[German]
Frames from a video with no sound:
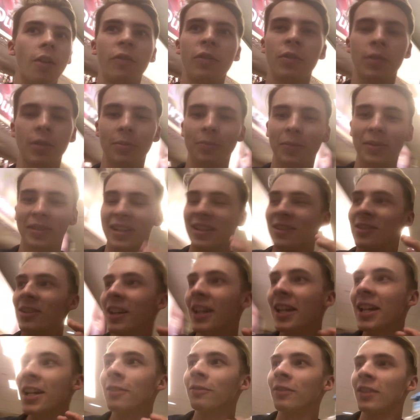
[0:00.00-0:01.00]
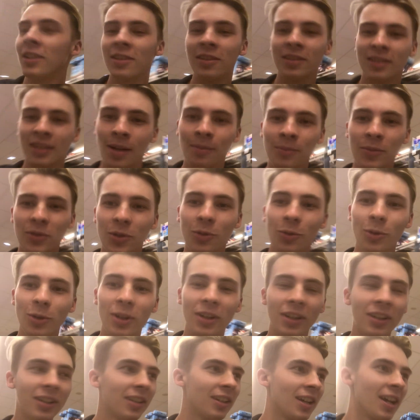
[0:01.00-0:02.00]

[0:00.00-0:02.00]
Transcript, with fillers: Auf jeden Fall, ich muss jetzt mal irgendwas zusammensuchen.